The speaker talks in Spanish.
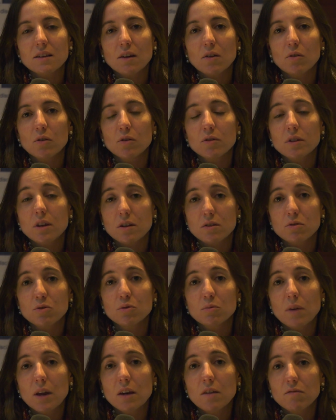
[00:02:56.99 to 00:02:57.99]
a conocer
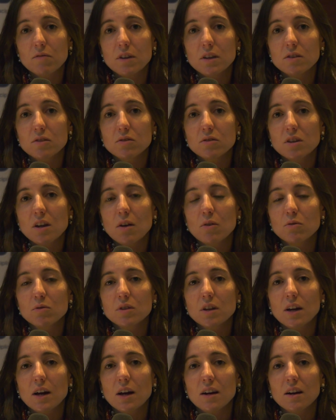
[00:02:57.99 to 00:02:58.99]
sus beneficios y a
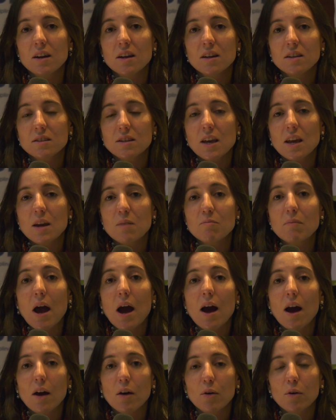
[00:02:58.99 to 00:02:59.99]
buscar ser
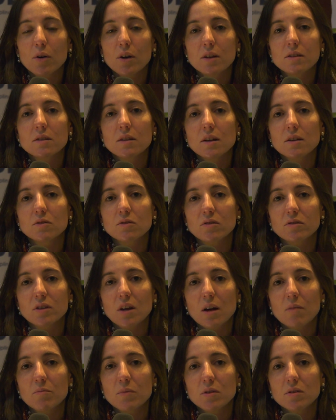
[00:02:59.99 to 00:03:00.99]
embajadores de estos
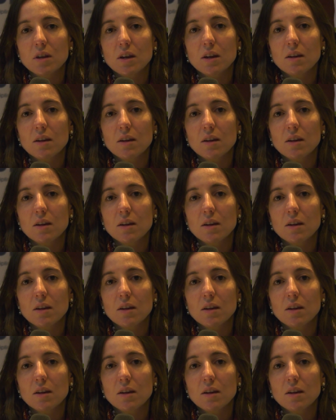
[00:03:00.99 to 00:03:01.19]
cambios a